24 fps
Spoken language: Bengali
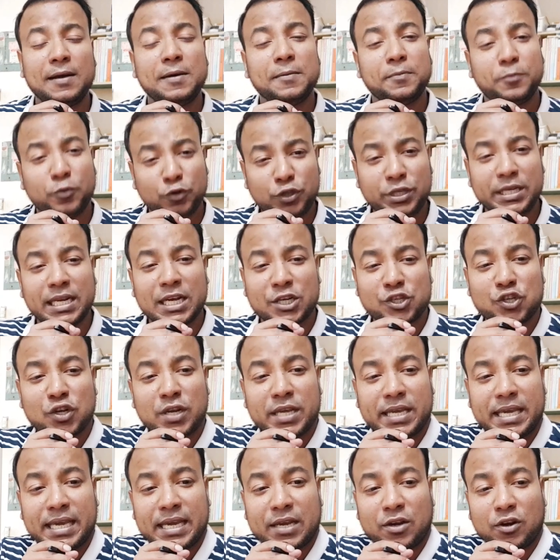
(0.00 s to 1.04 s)
পুতিন আসলে
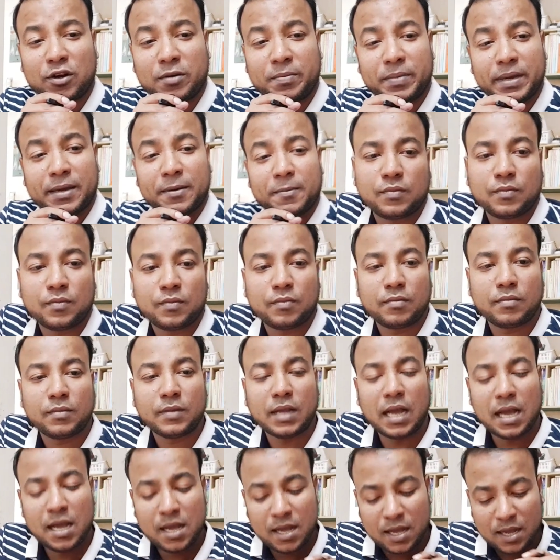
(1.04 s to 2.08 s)
কি করবে
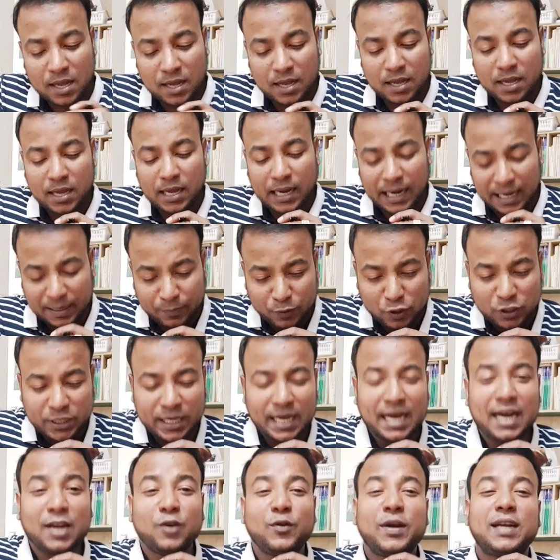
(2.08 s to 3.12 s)
এর মধ্যে
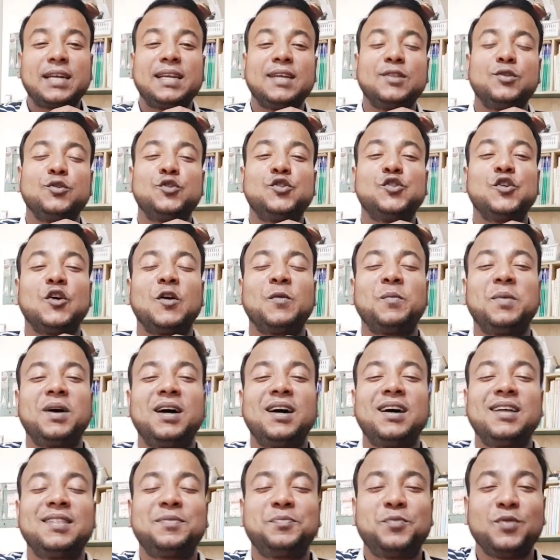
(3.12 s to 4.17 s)
আরও একটা
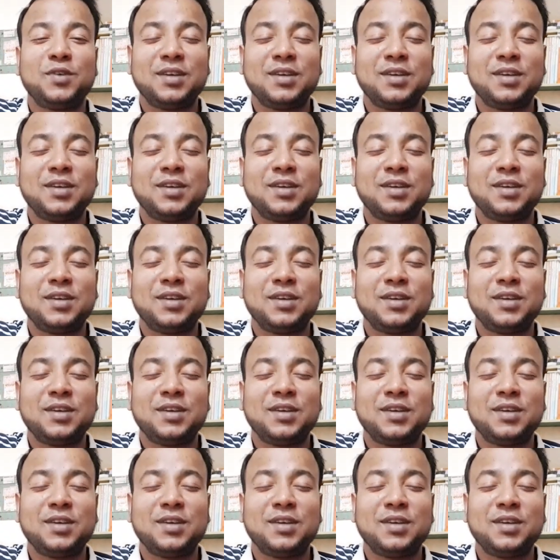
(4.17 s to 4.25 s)
দুঃসংবাদ